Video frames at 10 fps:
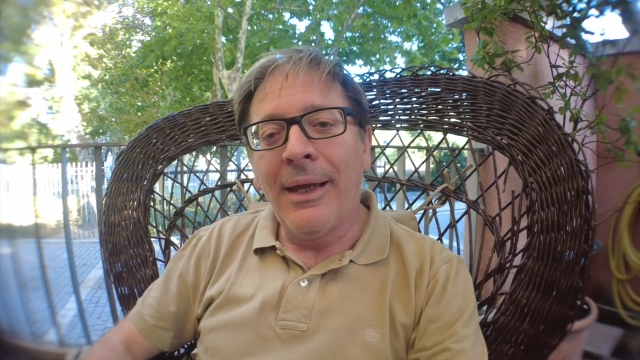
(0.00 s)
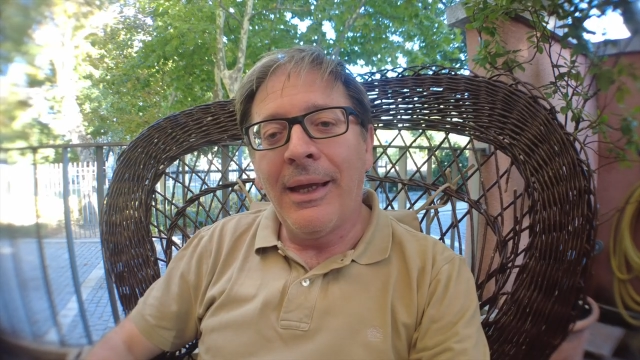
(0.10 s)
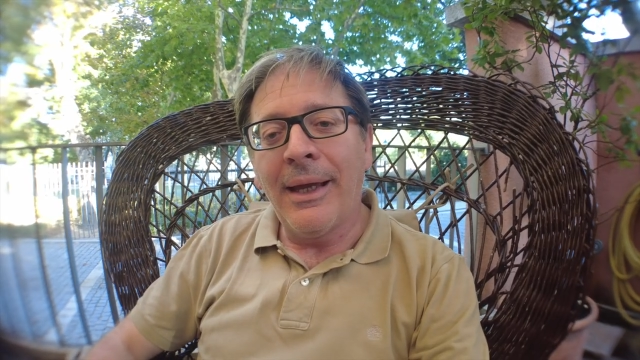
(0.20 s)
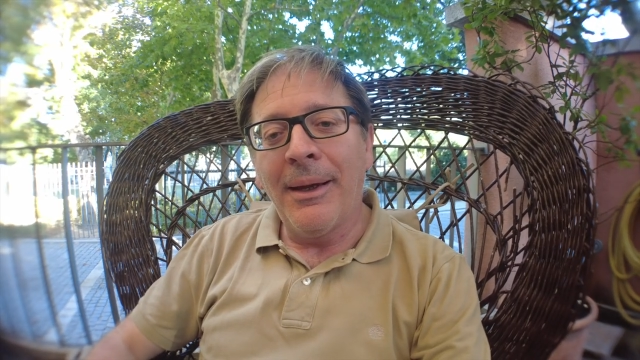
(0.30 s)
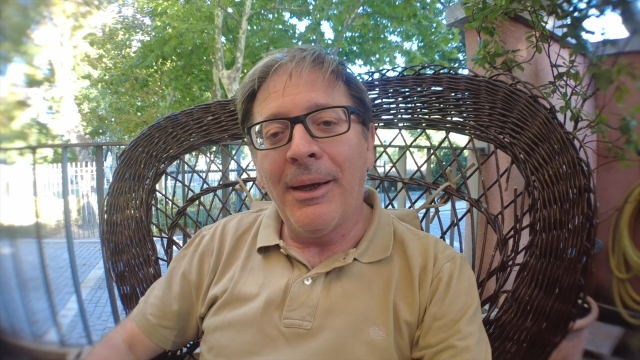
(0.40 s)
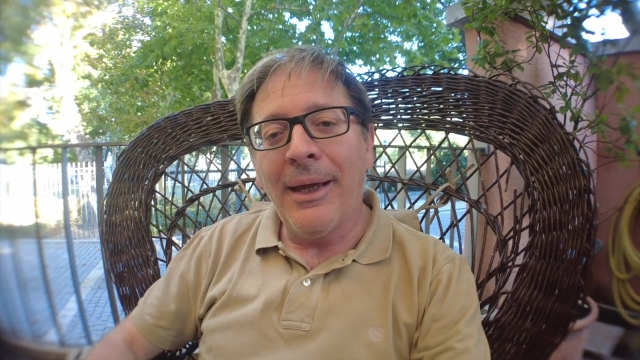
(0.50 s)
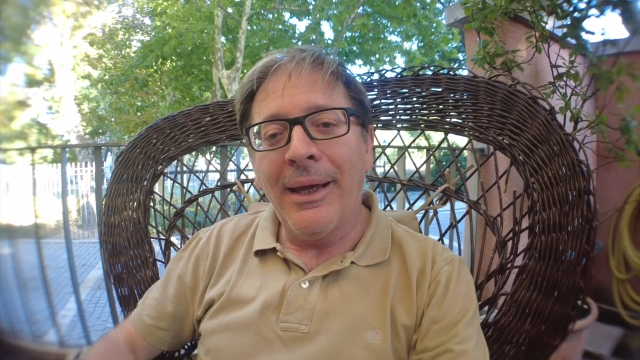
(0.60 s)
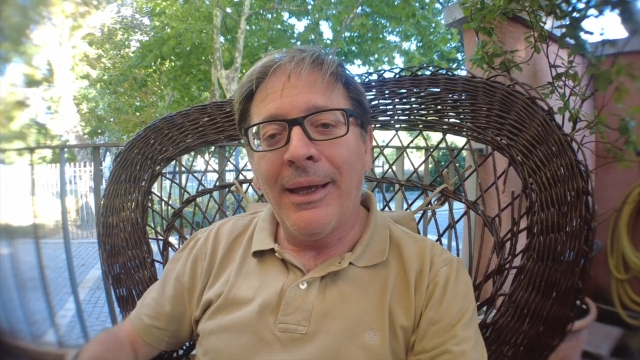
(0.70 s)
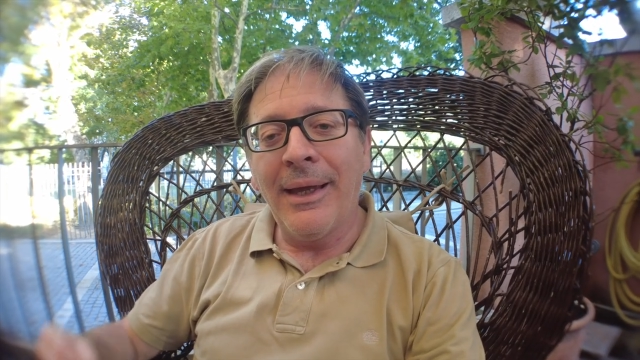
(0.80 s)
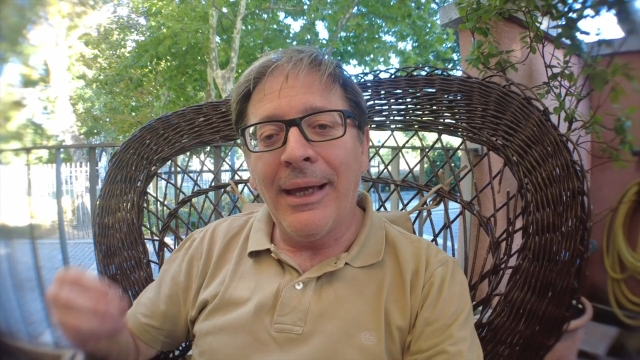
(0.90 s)
Qué,
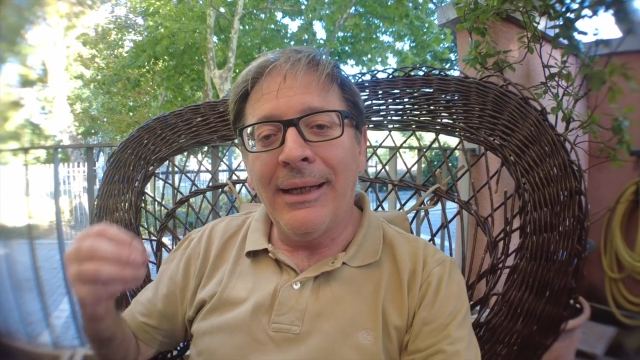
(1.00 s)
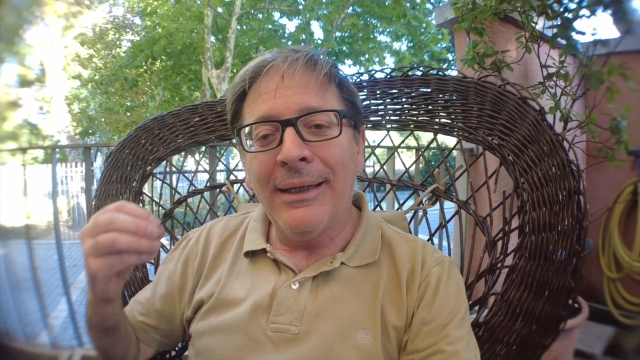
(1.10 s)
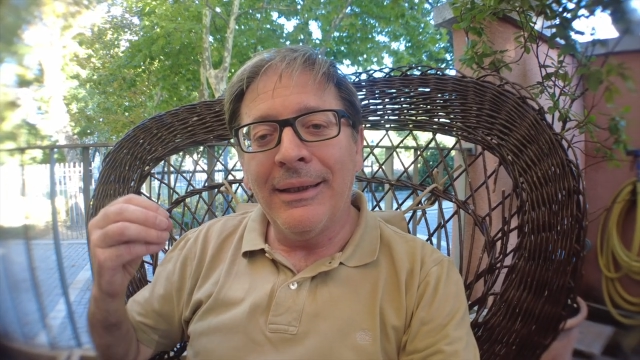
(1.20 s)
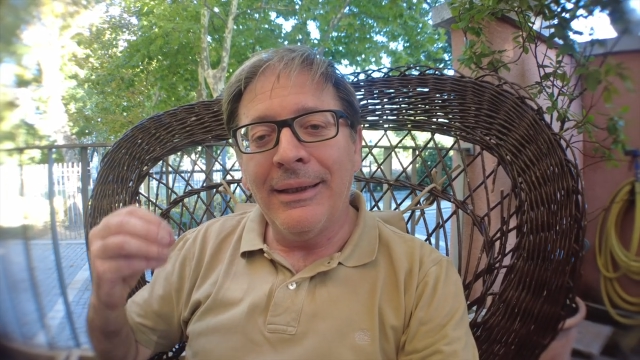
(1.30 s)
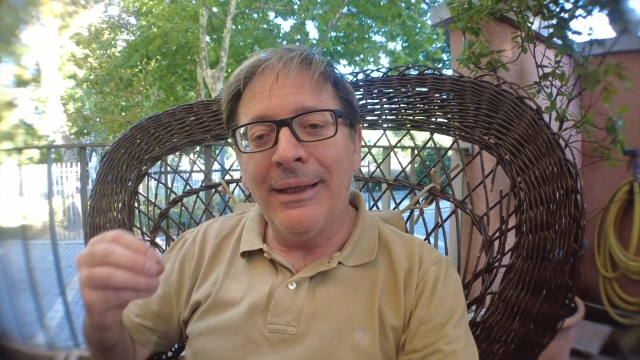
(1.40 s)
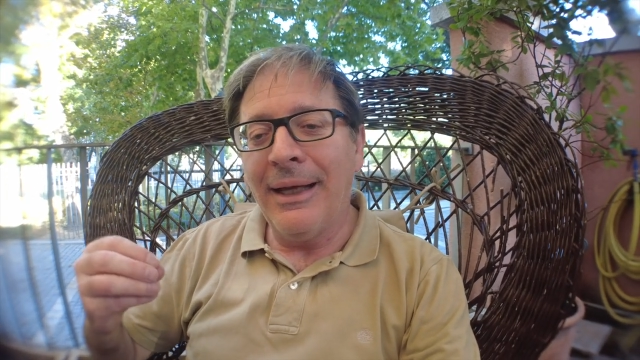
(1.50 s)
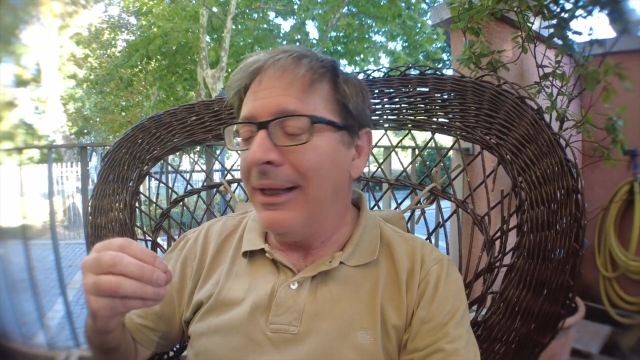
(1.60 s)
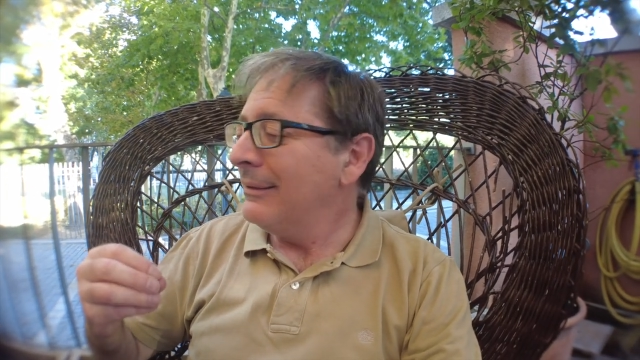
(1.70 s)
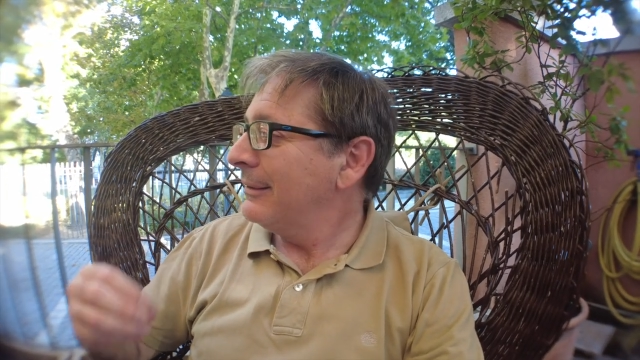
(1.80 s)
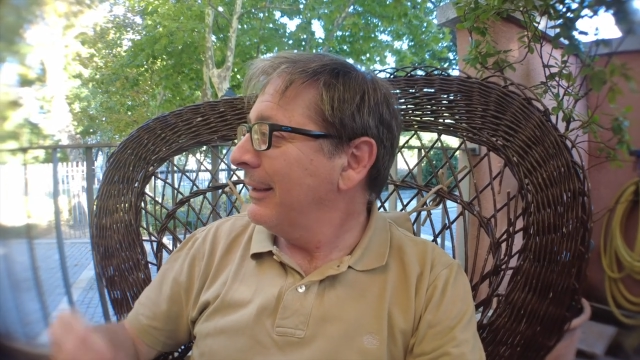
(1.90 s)
qué
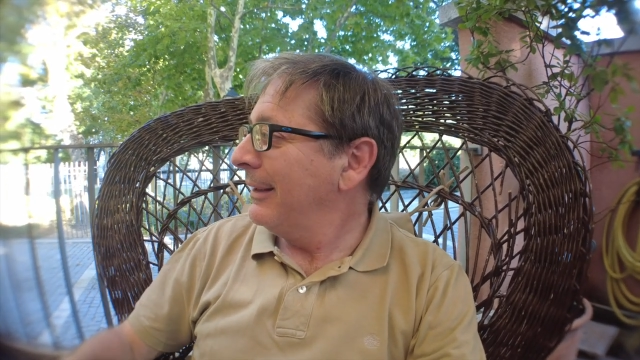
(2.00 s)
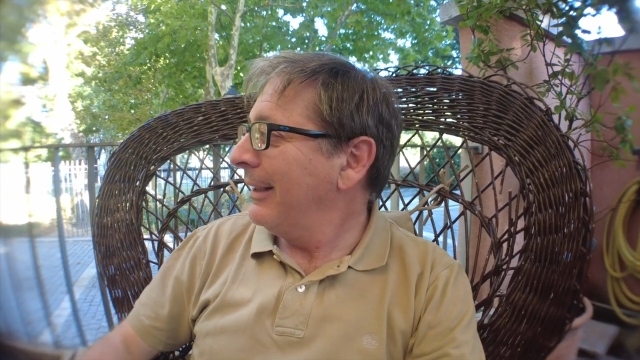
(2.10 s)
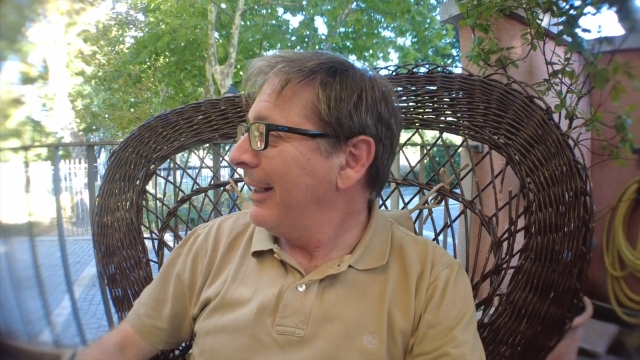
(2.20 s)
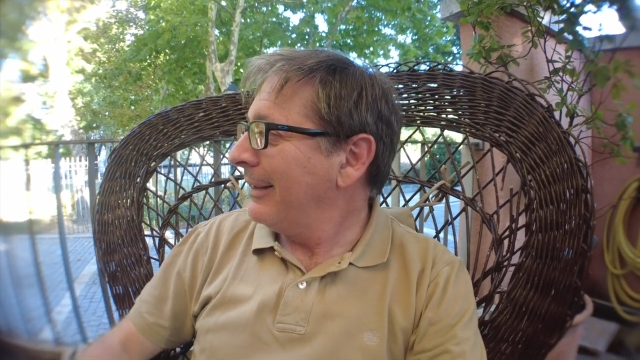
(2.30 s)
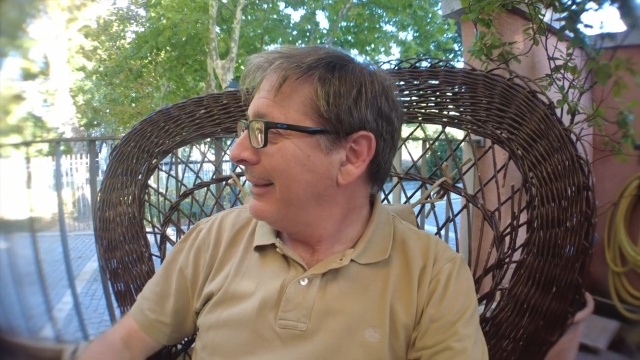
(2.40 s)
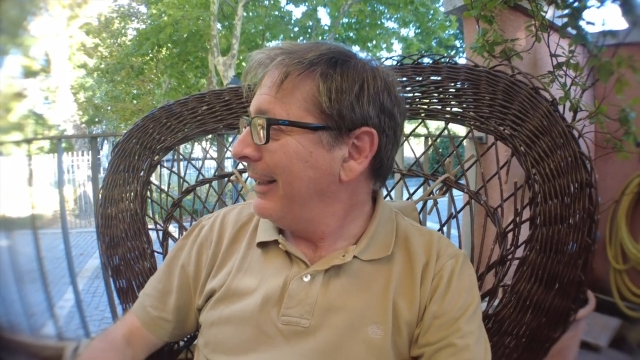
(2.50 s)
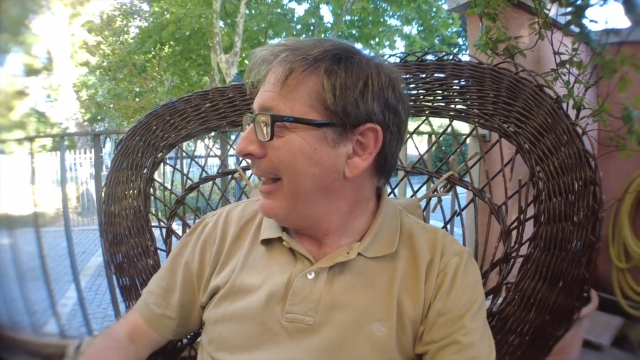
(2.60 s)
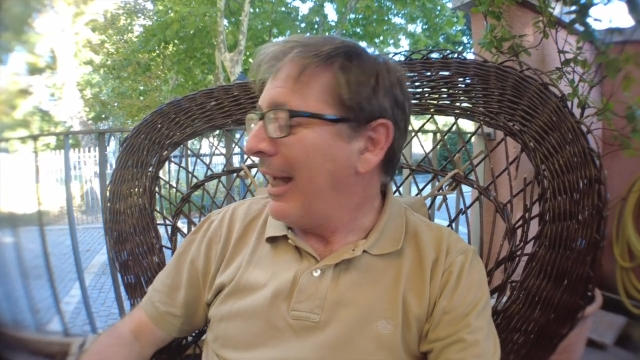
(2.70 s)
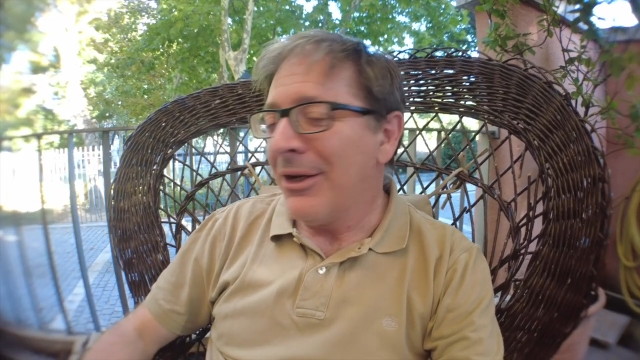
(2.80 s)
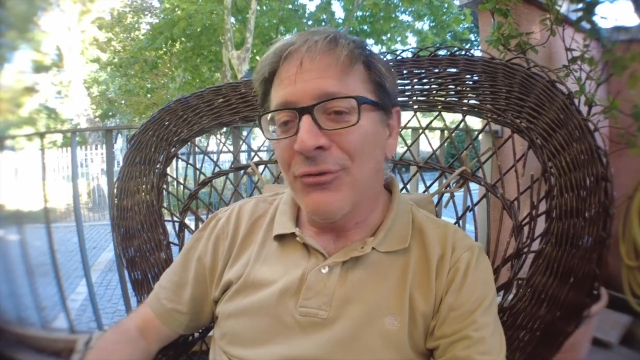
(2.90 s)
alegría tener aquí
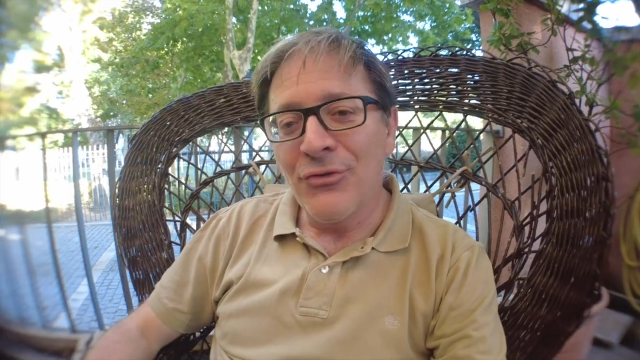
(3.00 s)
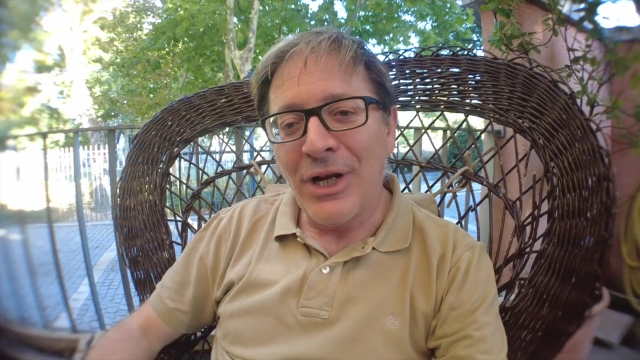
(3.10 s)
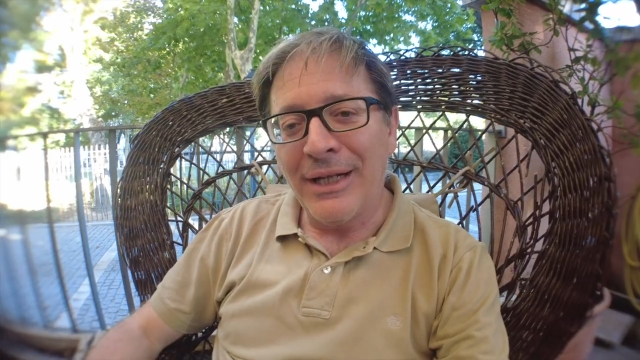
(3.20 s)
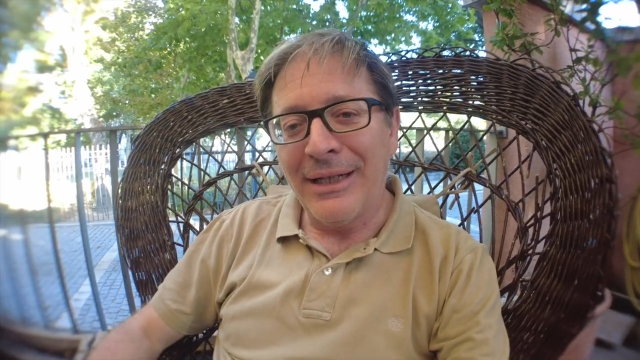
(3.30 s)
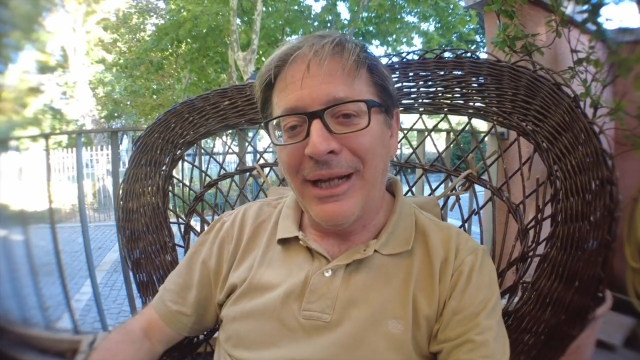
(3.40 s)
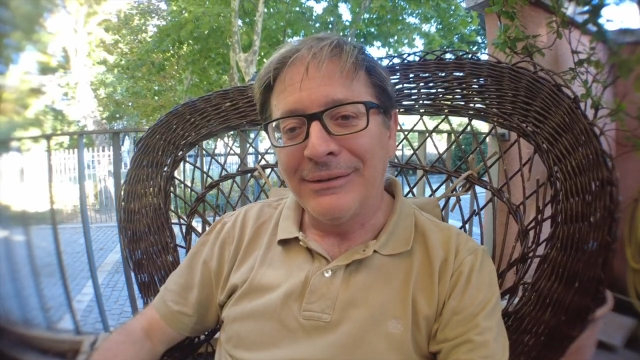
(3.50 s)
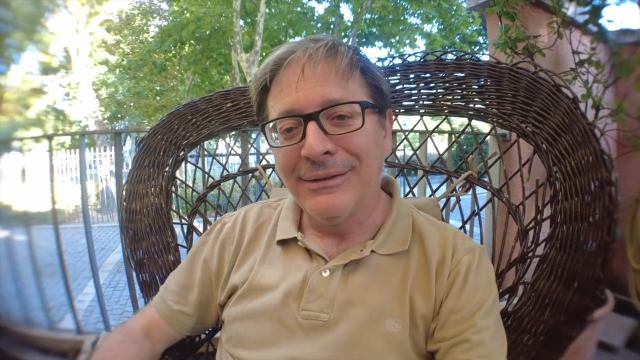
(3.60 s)
a Susana.